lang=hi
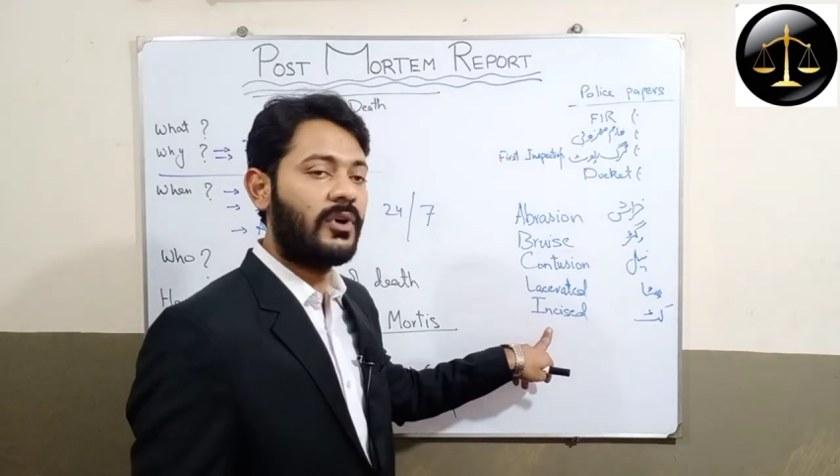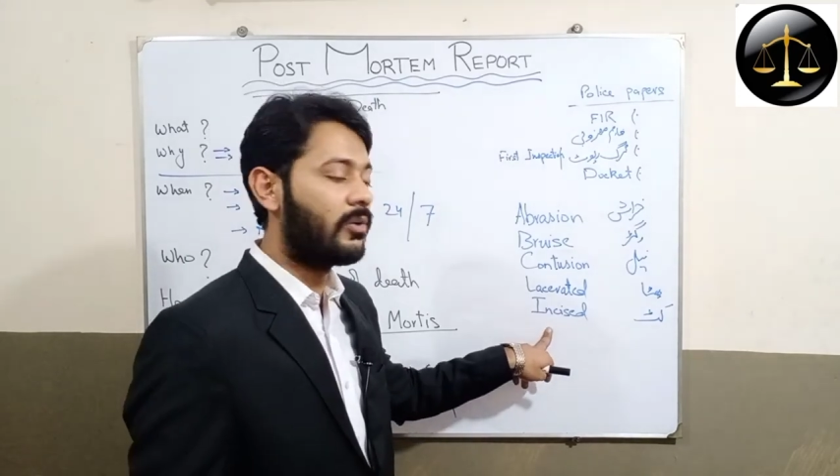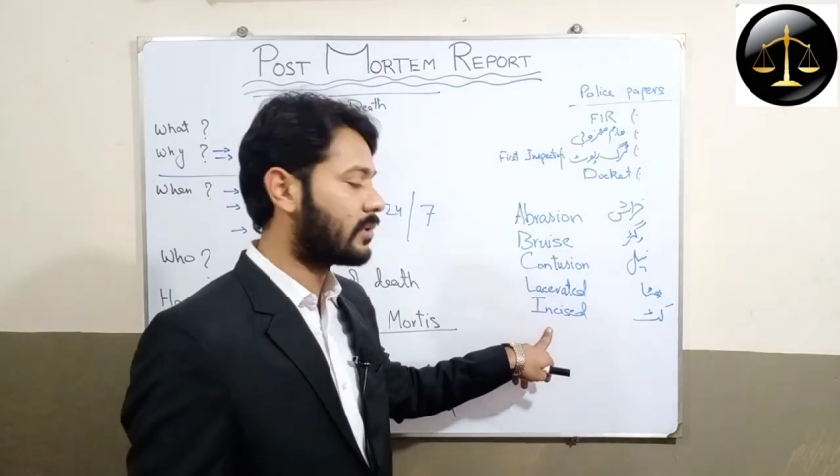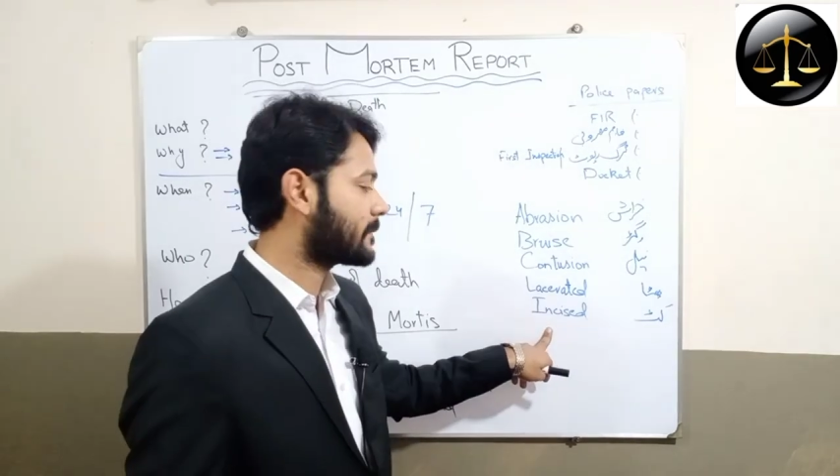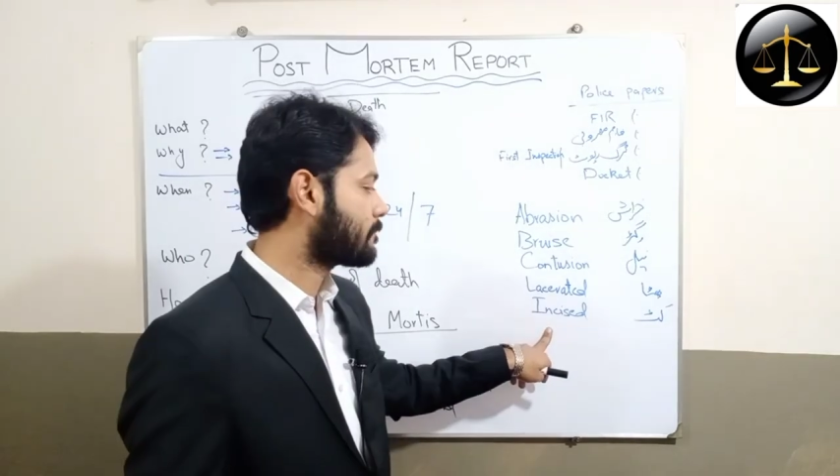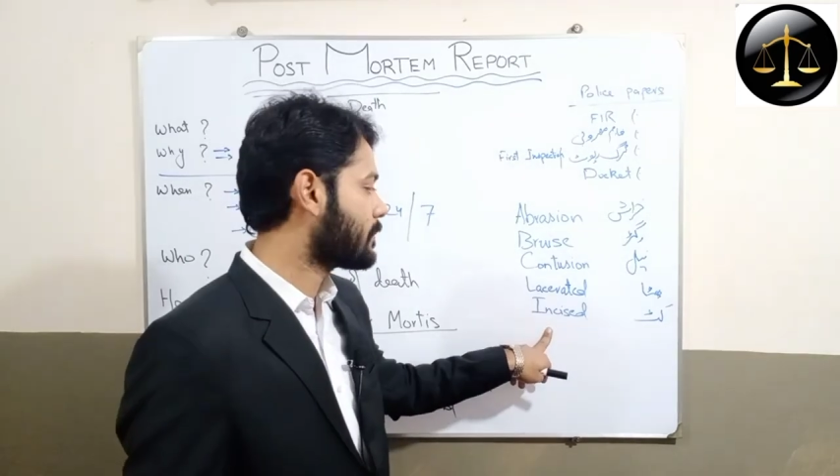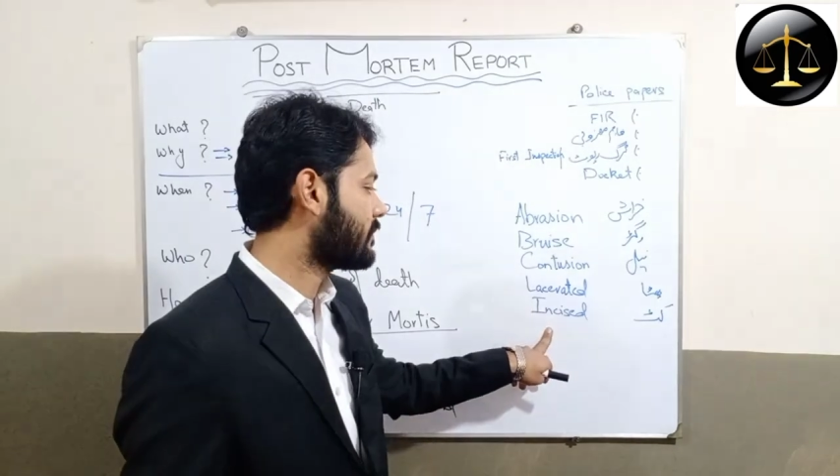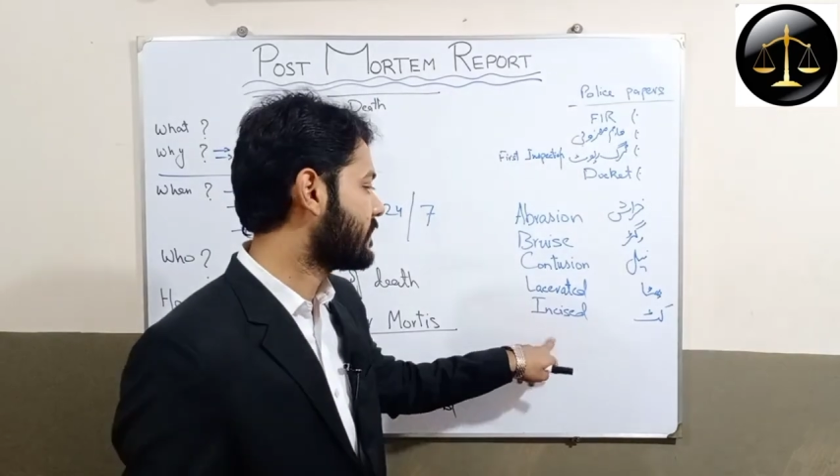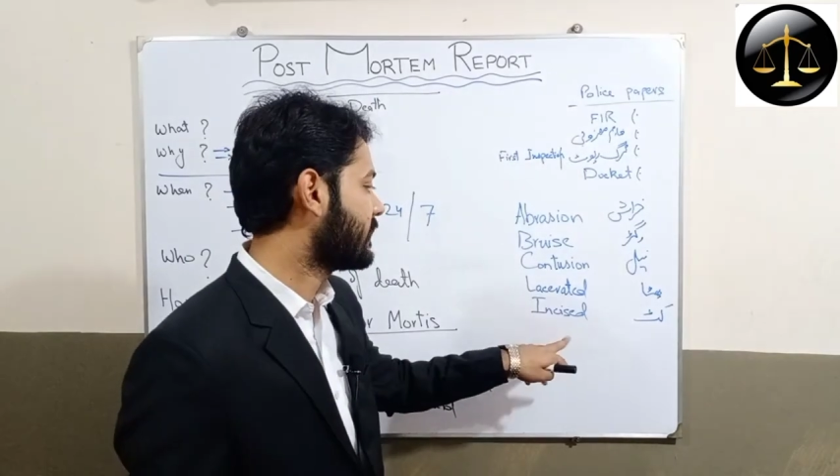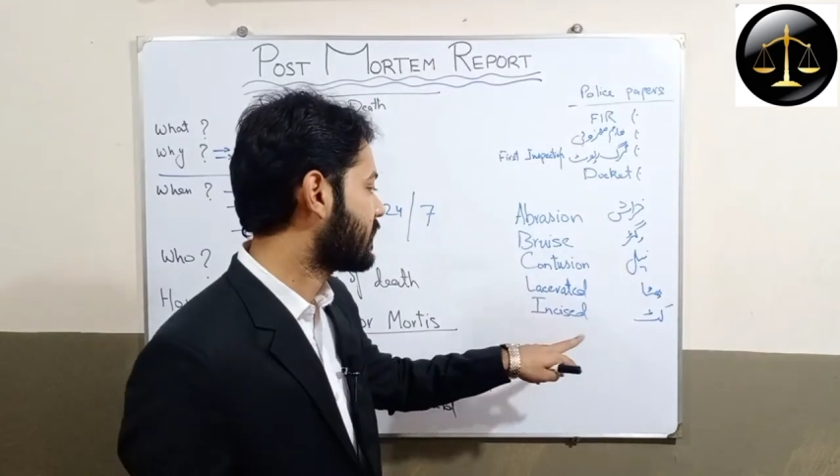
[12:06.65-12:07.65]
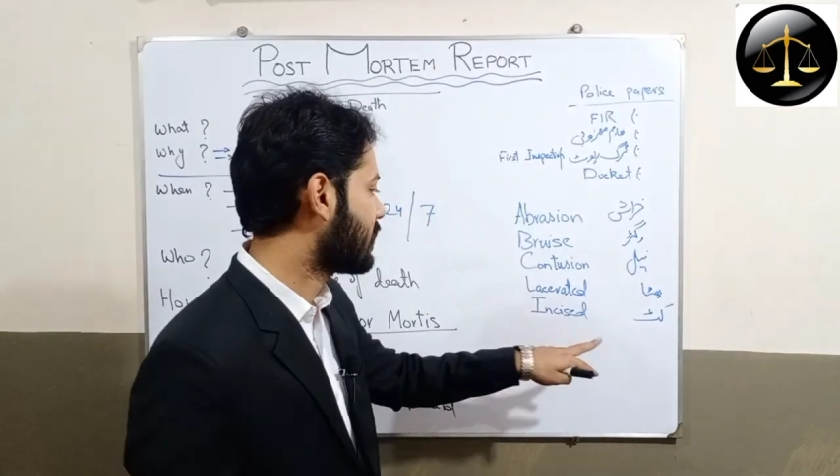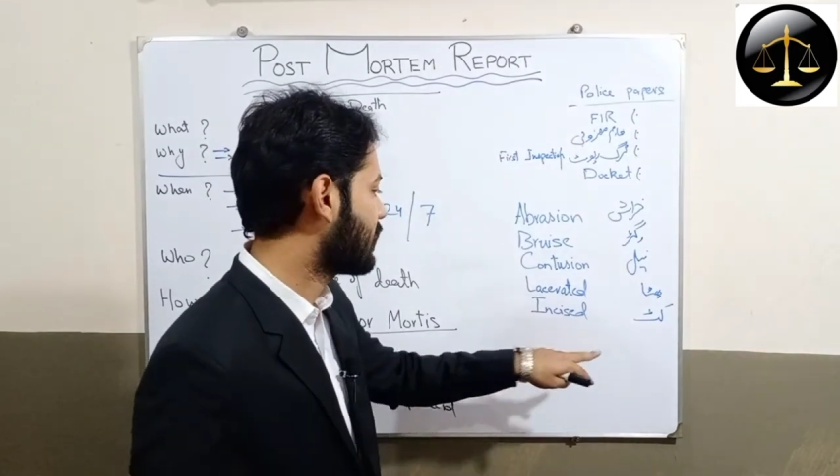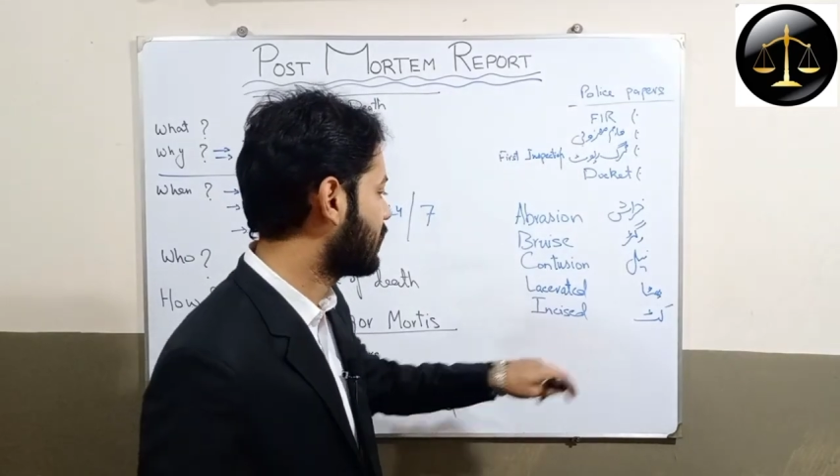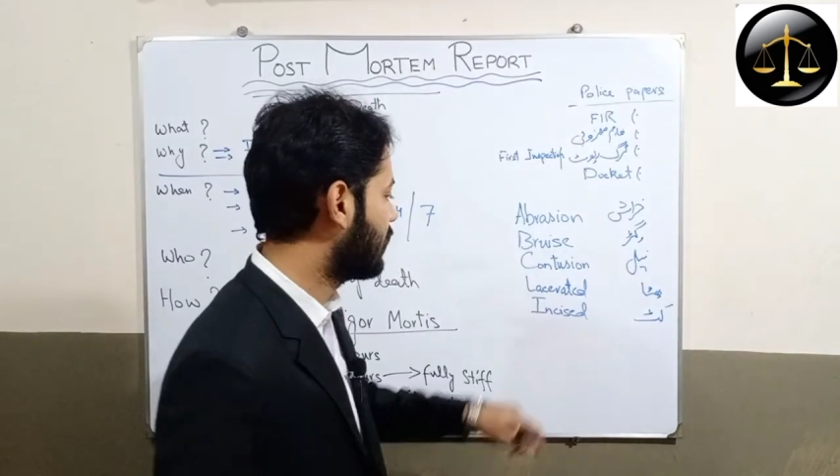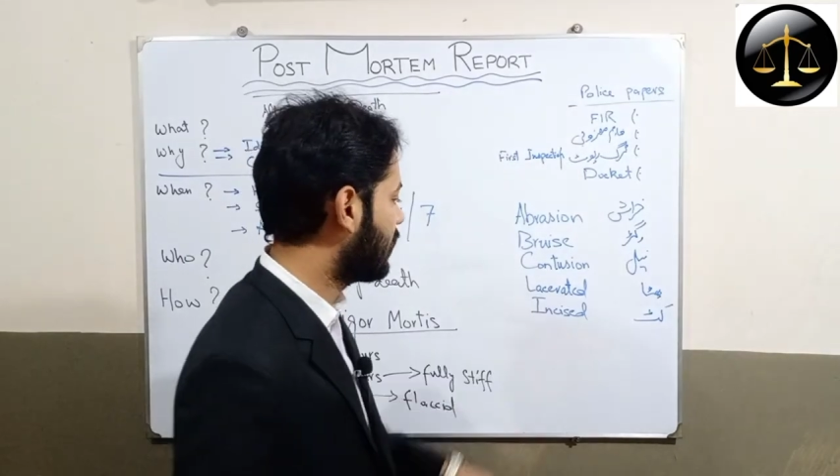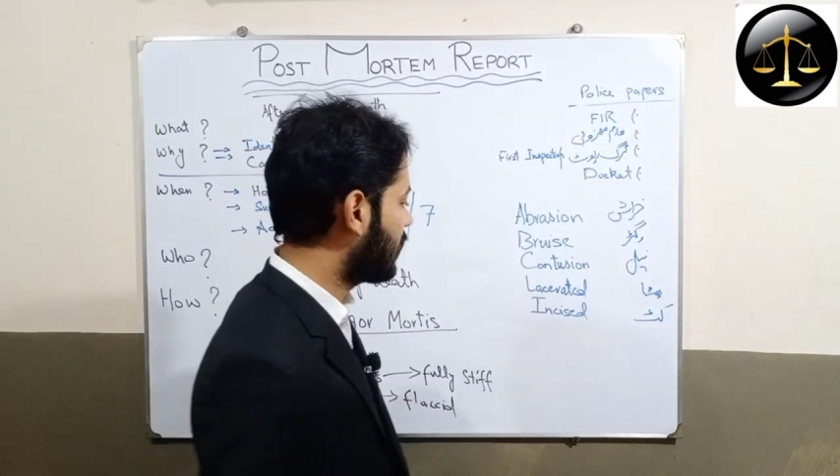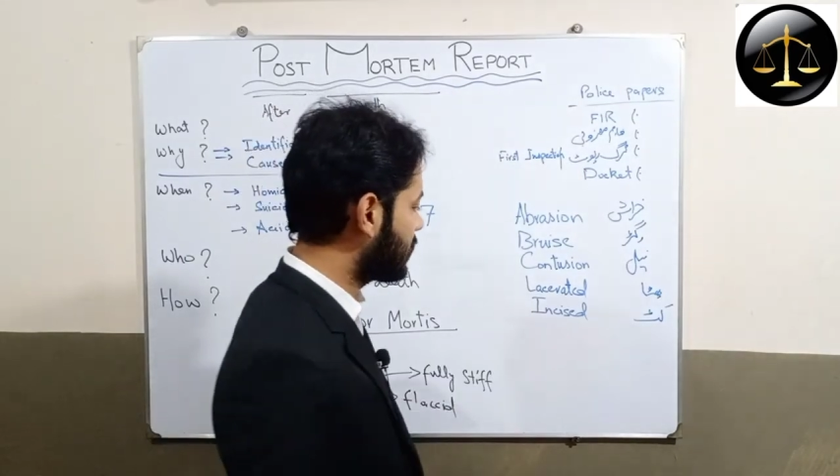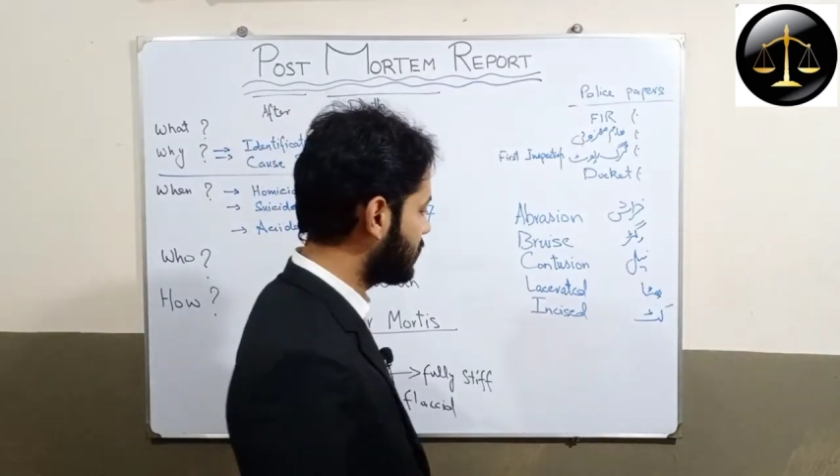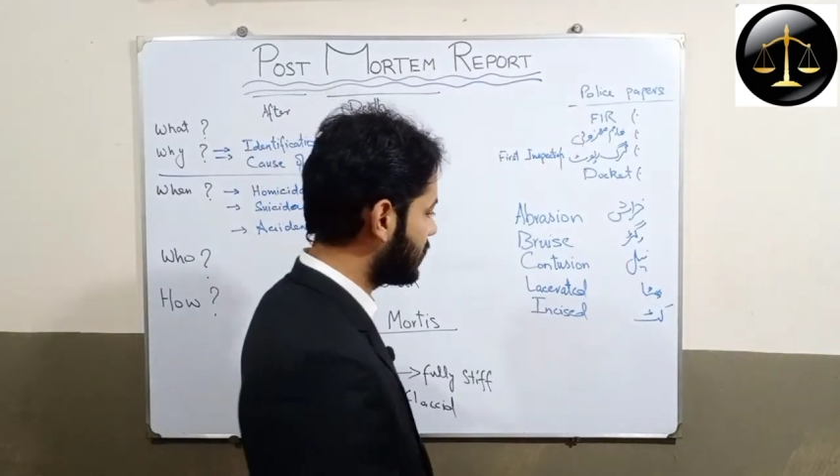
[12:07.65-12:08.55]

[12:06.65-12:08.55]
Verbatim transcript: वाउंड और